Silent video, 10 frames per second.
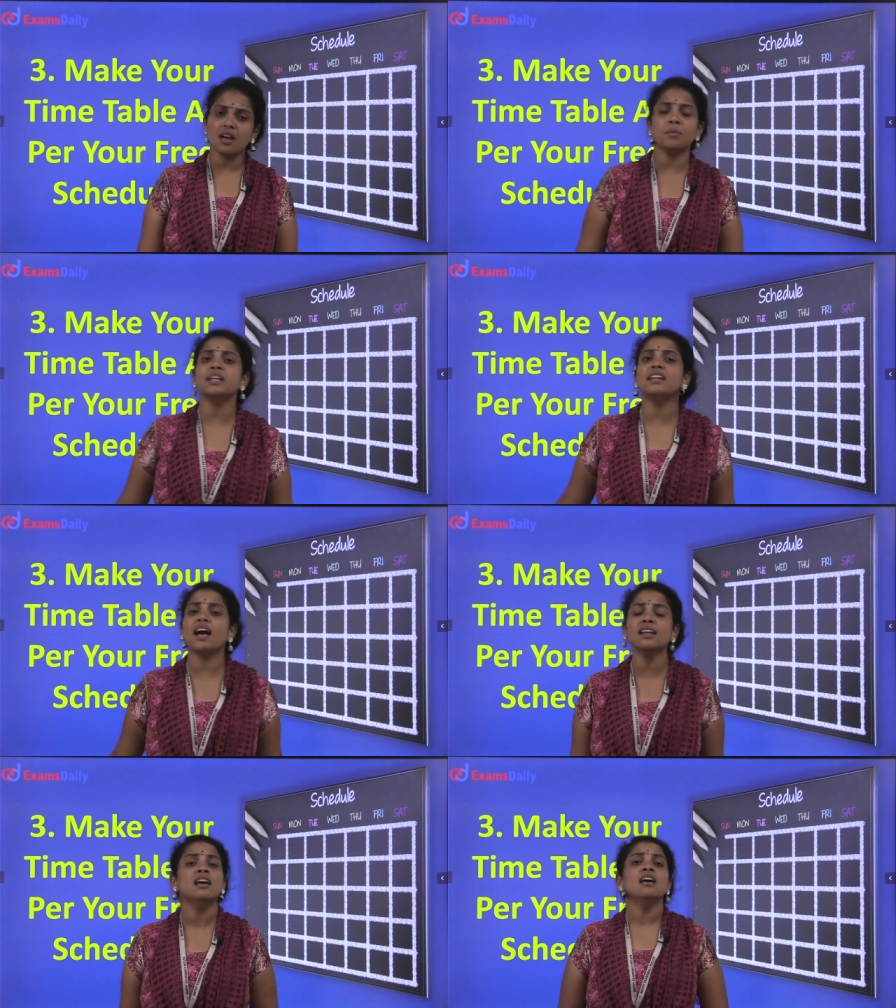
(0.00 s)

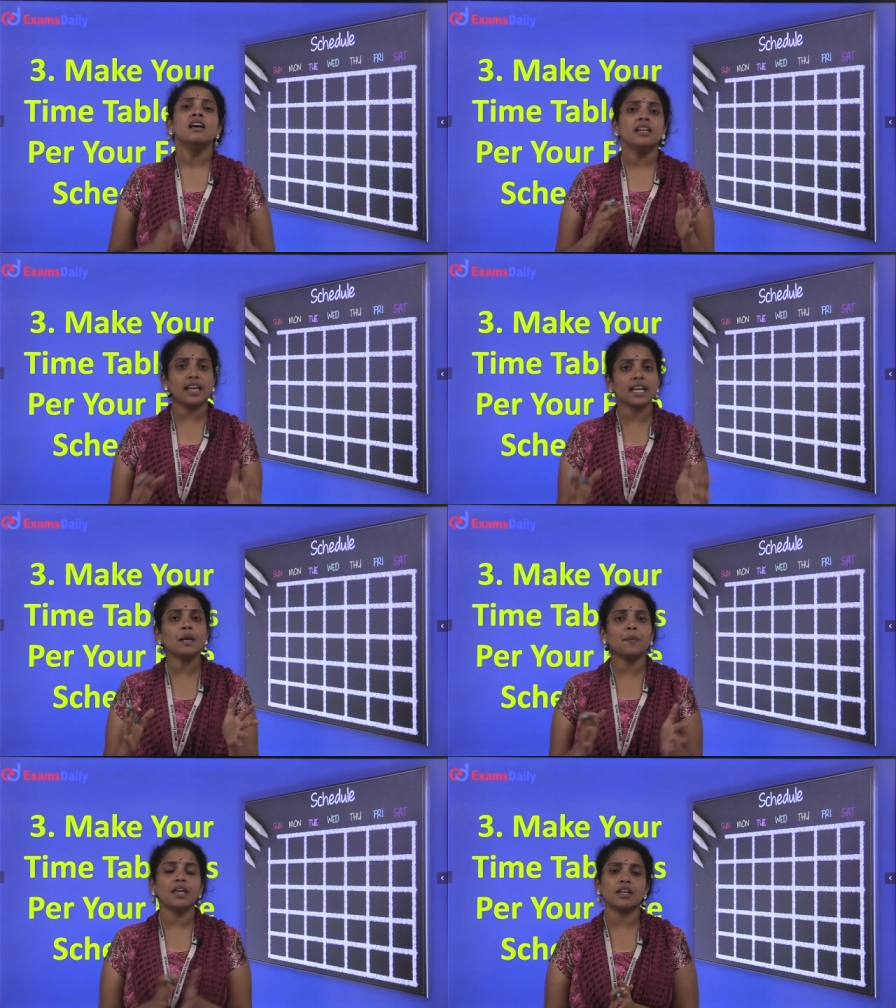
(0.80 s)
அப்படின்லாம் நிறைய
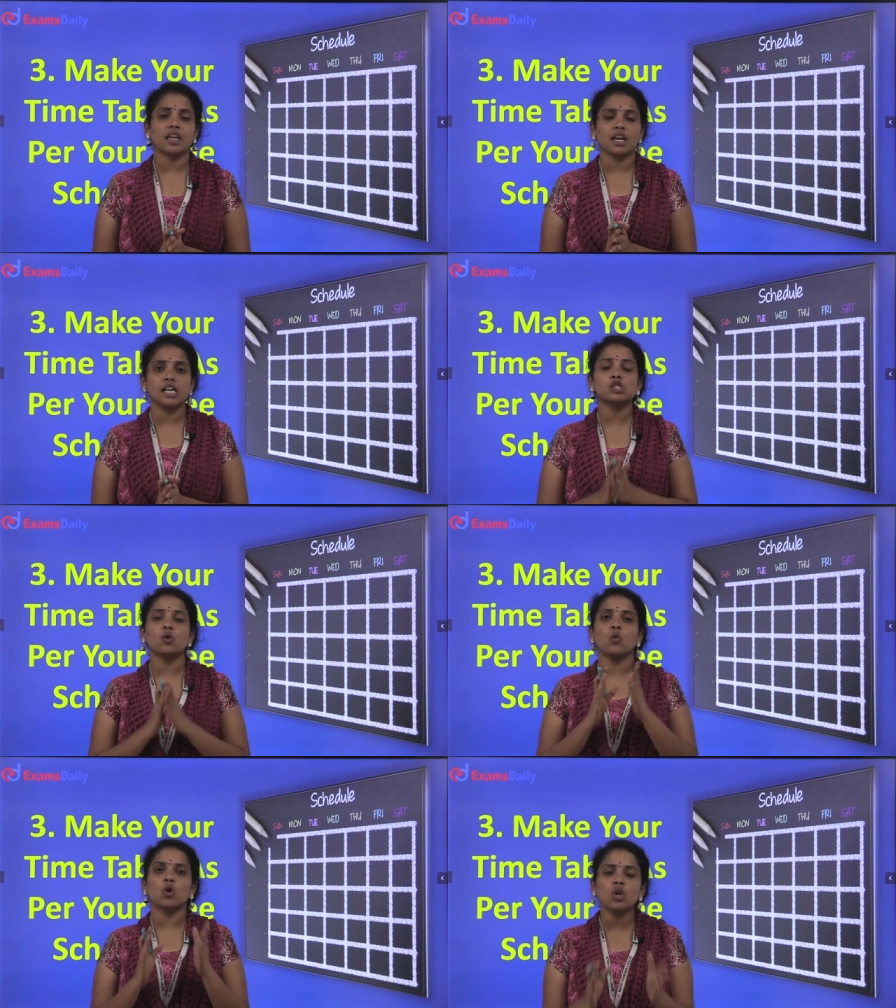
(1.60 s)
பேர் இருக்கீங்க ஸோ
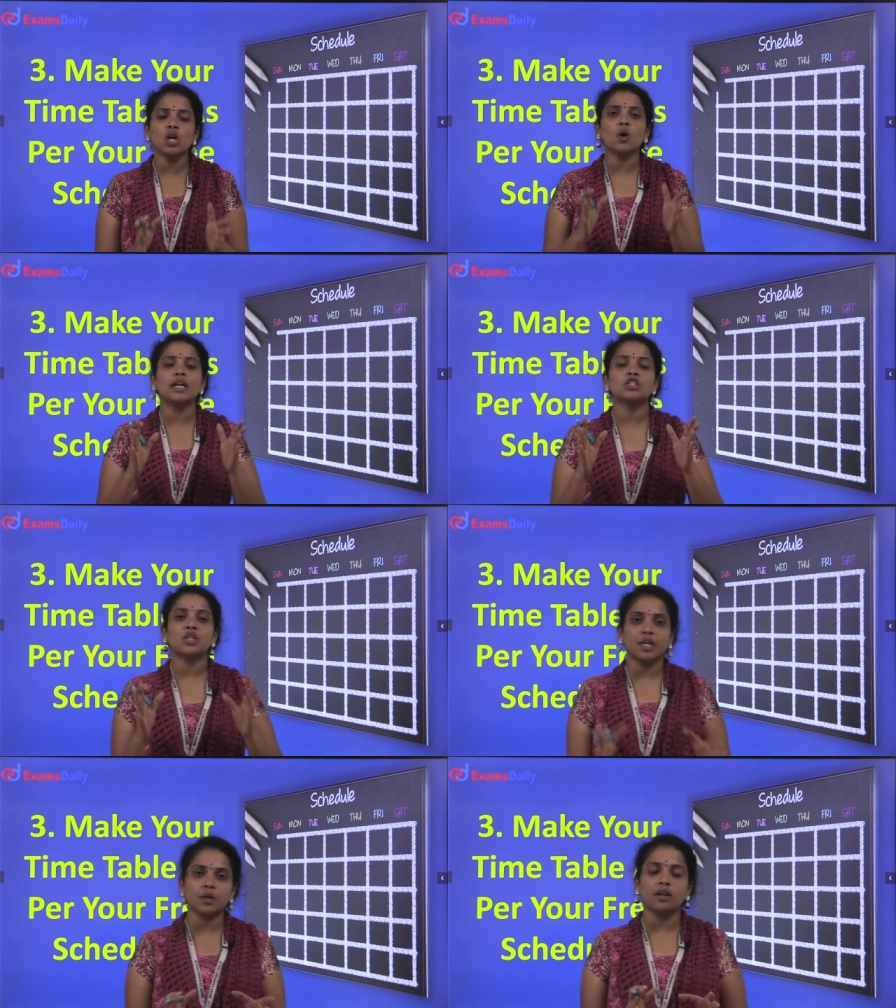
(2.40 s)
உங்களோட
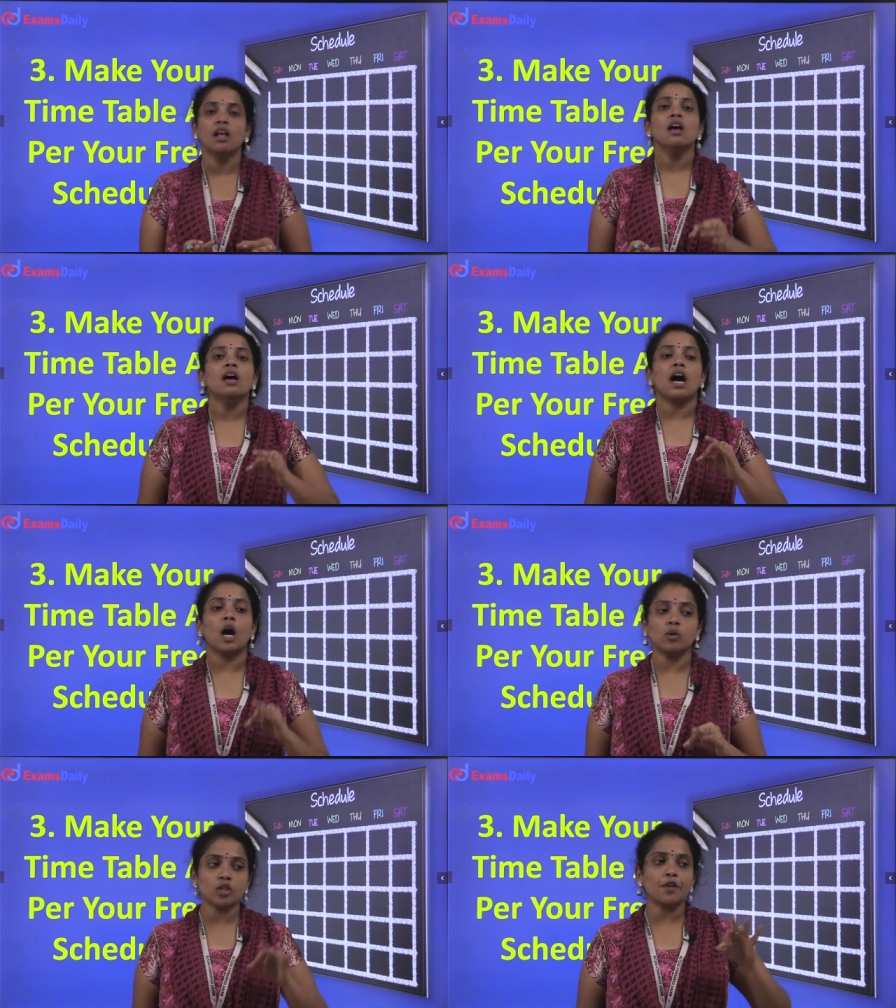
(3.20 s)
ஷெடியூல்
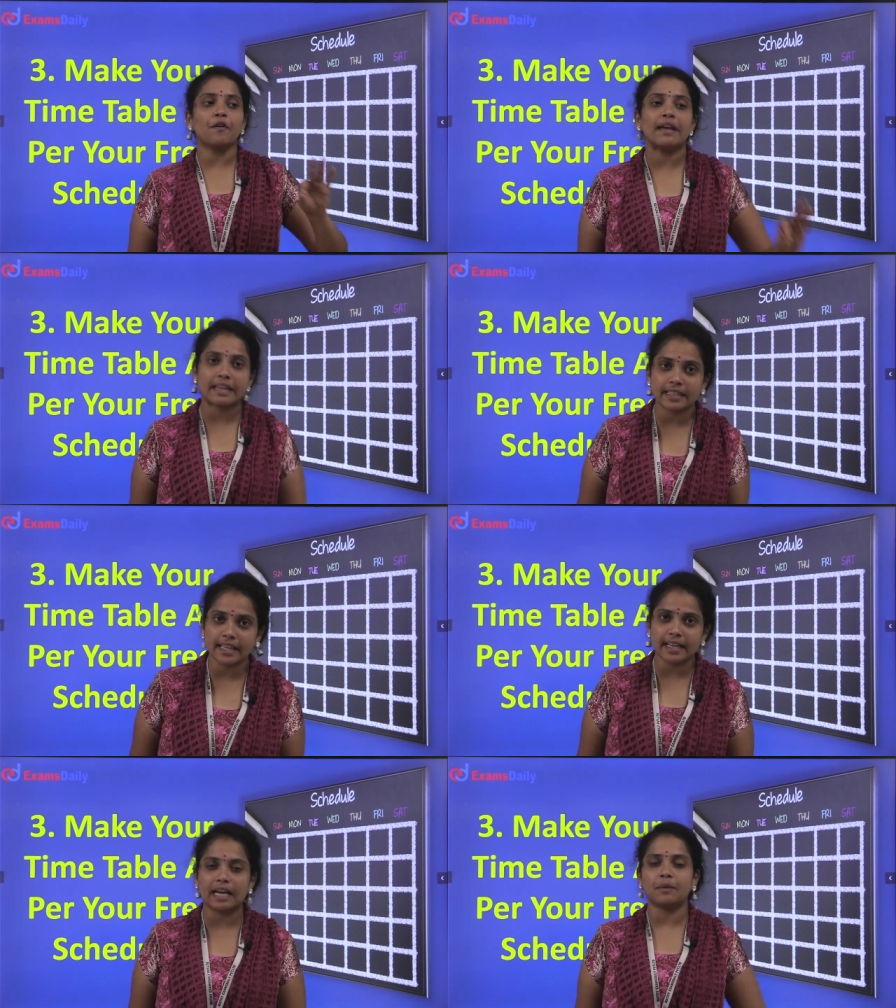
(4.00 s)
ஹவுஸ் ஒய்ஃபாக
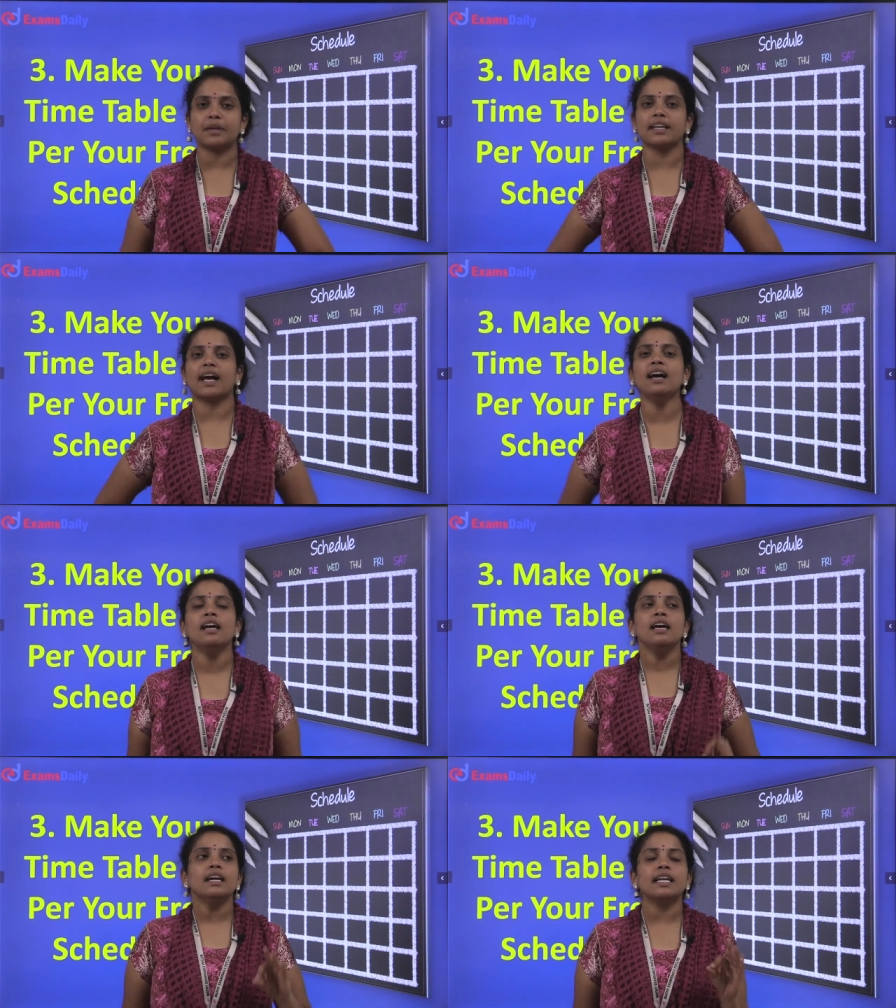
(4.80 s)
இருந்தீங்க அப்படின்னா
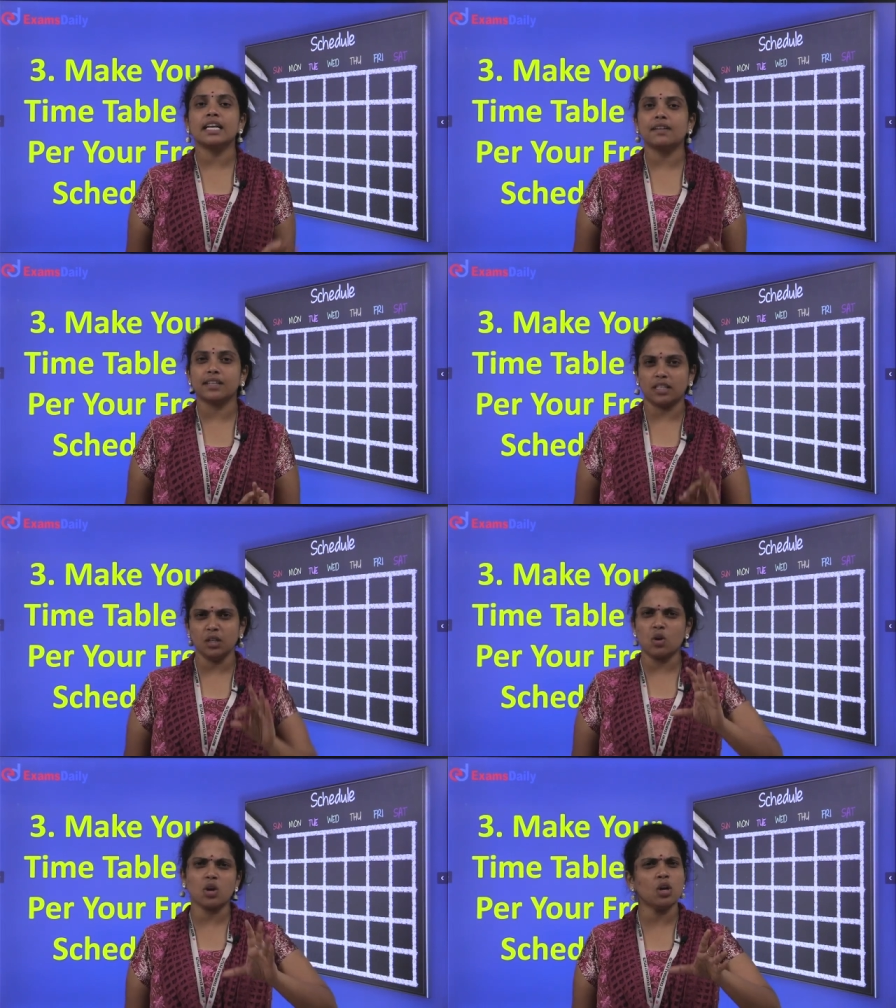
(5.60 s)
நீங்கள் வந்து
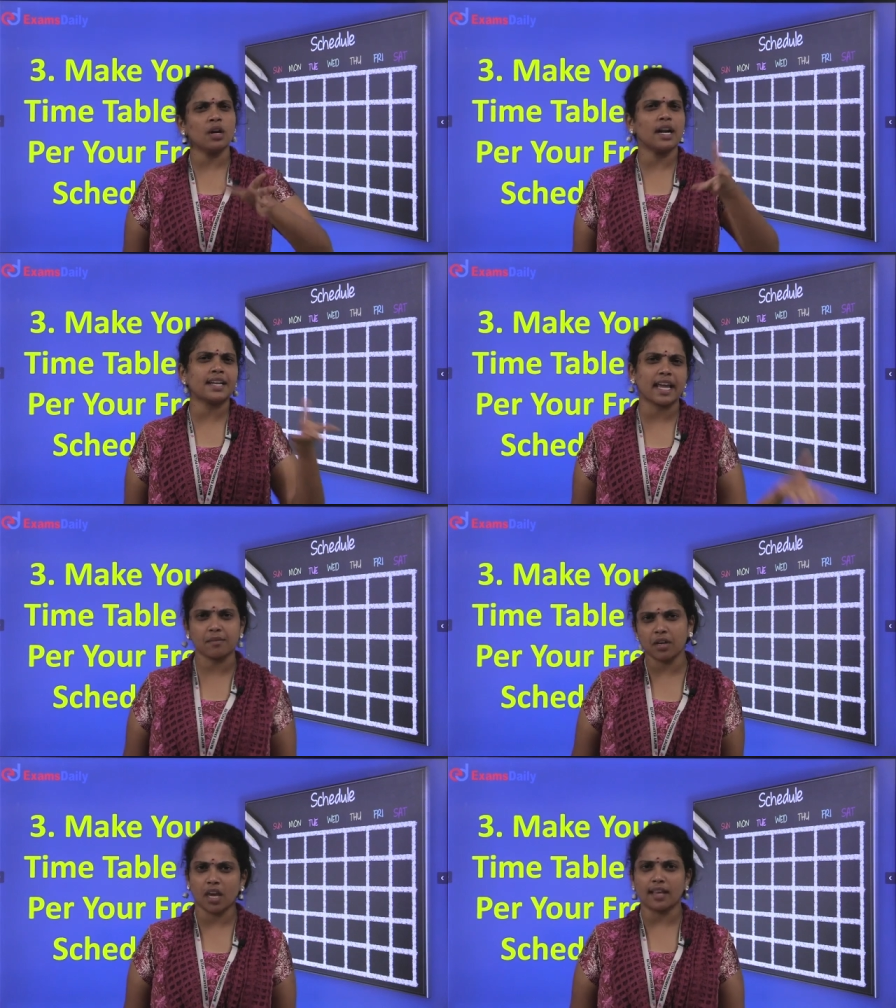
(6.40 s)
உங்களோட
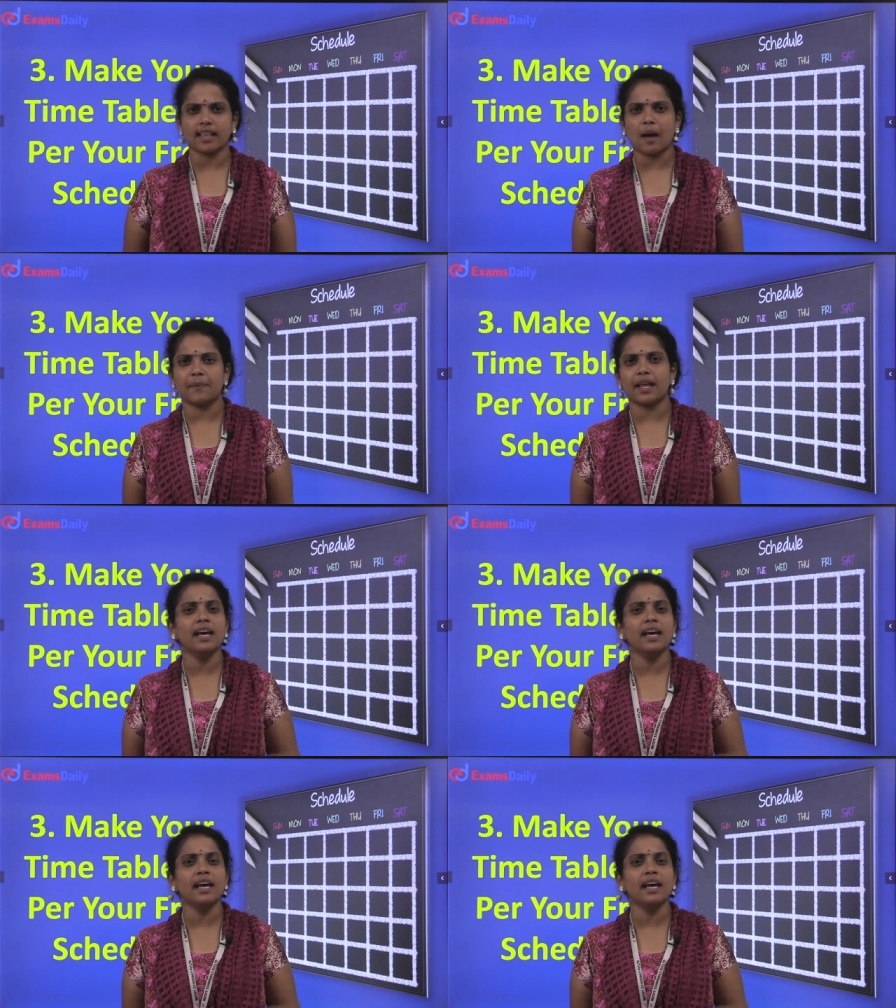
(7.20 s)
டைமுக்கு ஏற்றாப்பில்